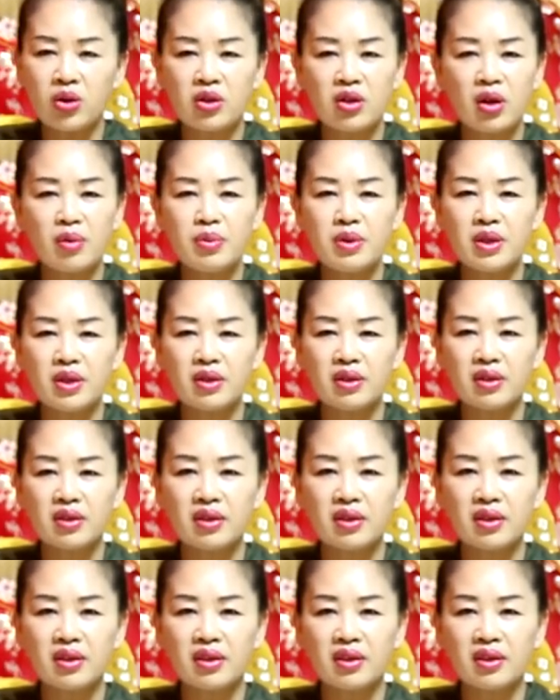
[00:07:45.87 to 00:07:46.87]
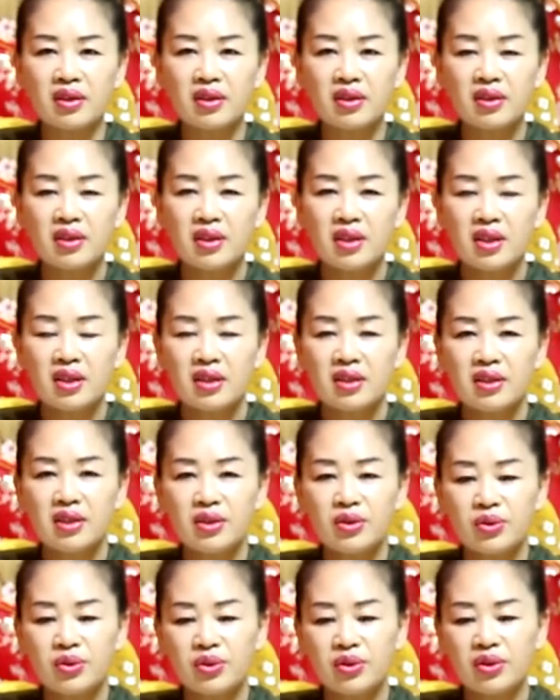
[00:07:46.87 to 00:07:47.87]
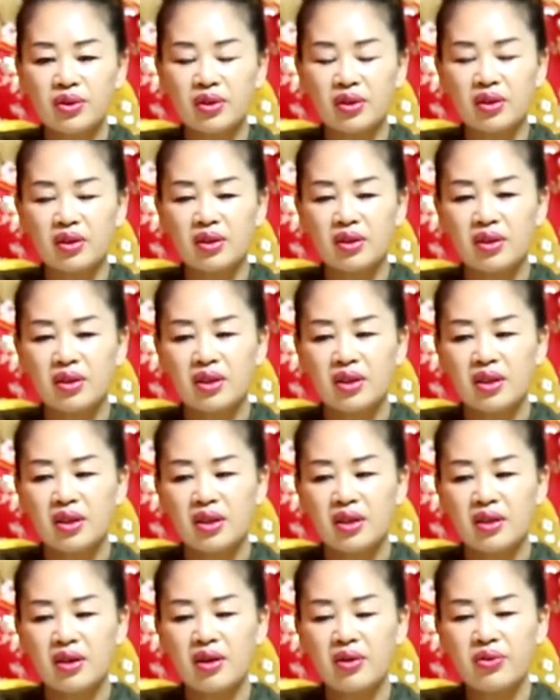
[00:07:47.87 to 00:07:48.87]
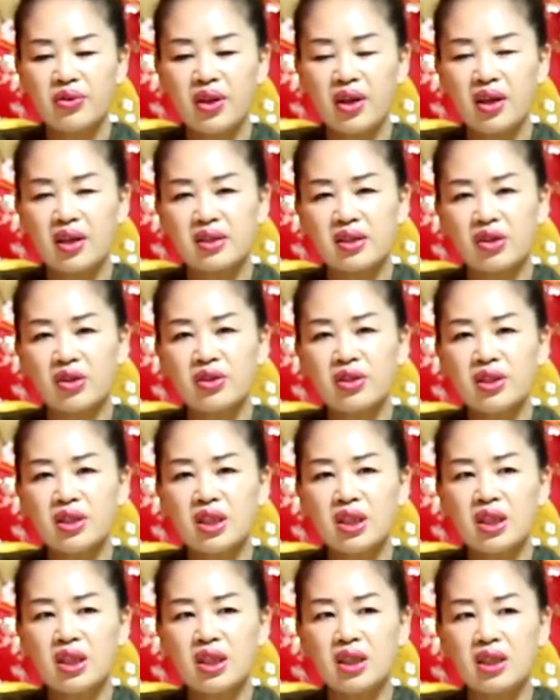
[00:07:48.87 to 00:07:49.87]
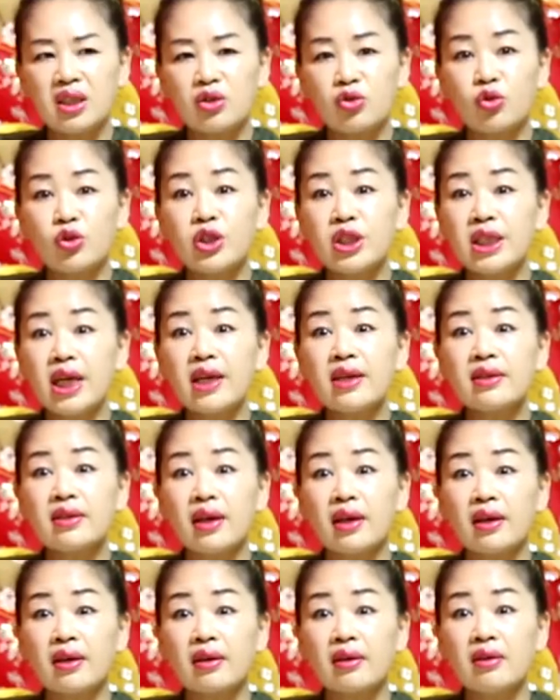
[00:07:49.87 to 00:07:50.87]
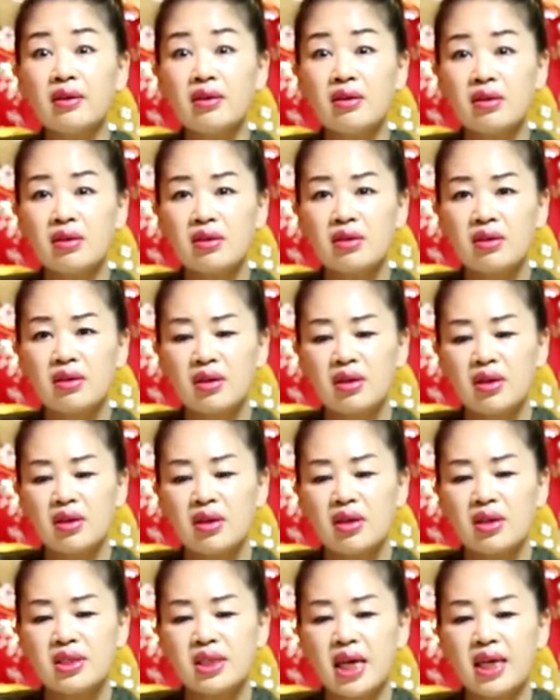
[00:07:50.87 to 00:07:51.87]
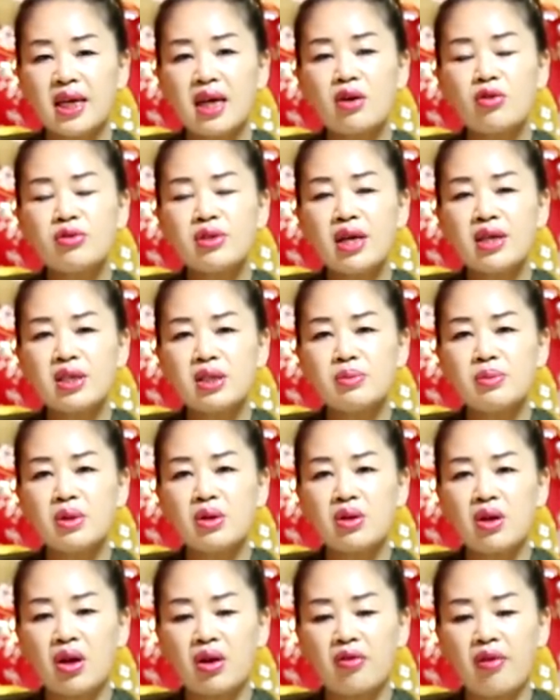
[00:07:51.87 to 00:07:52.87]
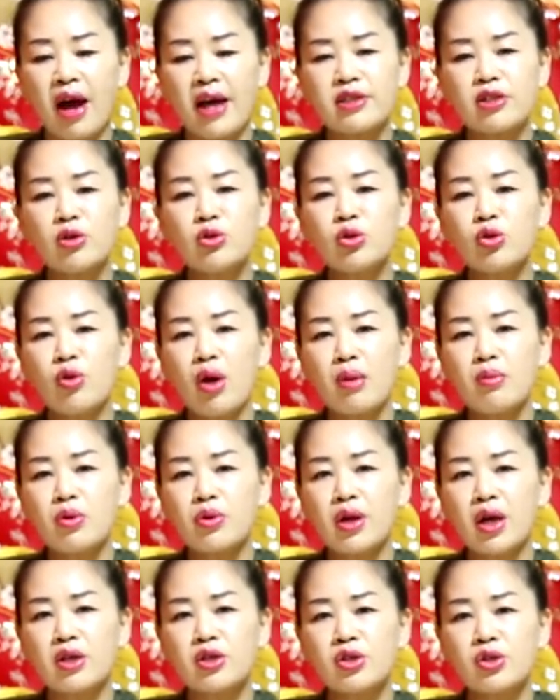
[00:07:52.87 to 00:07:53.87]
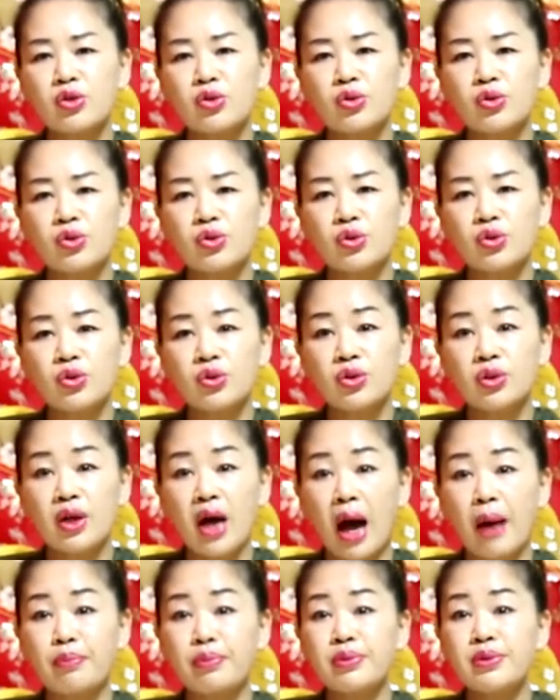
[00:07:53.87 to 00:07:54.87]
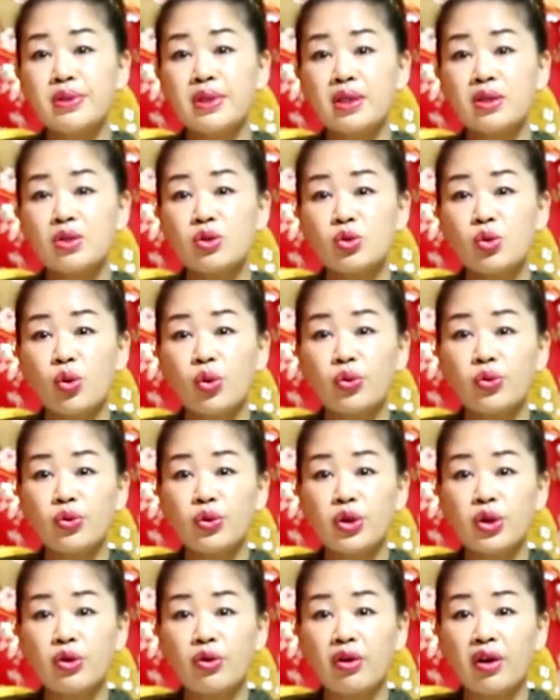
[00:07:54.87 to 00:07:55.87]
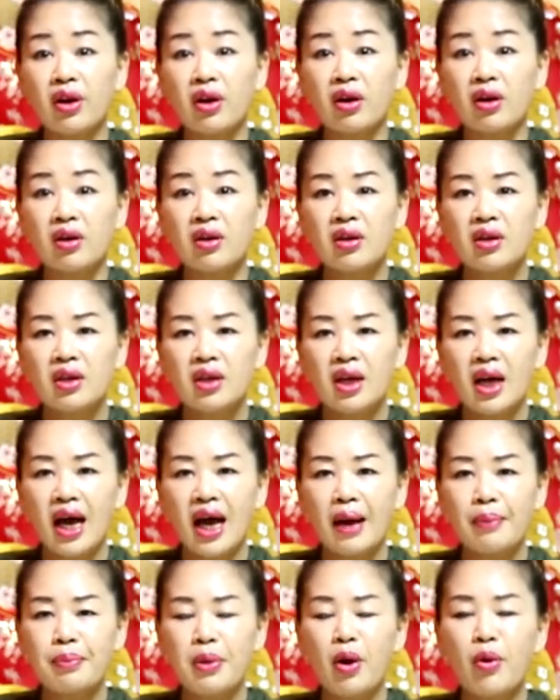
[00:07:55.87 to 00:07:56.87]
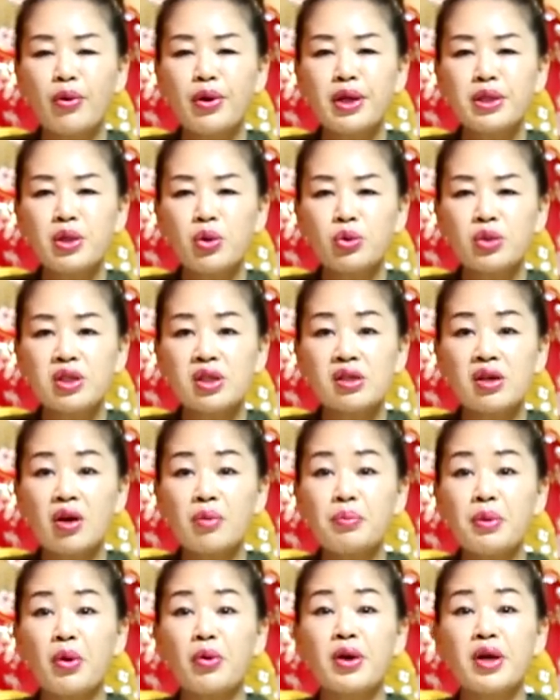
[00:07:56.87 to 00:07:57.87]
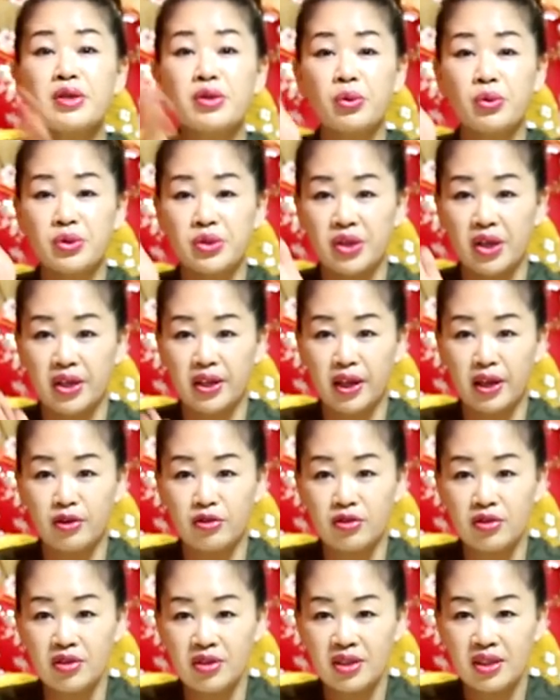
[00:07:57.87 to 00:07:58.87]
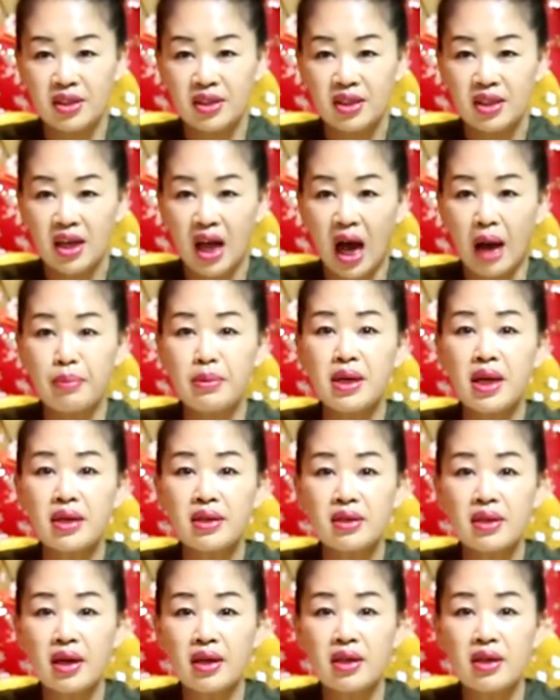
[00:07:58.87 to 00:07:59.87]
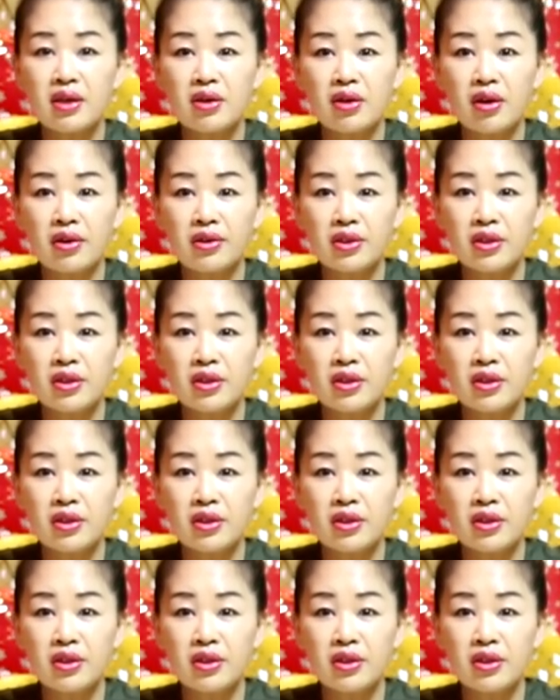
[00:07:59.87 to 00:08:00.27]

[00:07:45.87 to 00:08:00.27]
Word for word: 꼭, 그럼요. 그리고, 그런데 저는 이 굿이라는 게요. 잘하고 나시면 그 과정도 화목해지고, 아픈 자는 소원도 이루어요. 아 병원에서 고칠 건 병원에서 고쳐야 되고 그렇죠. 암이라든가 이런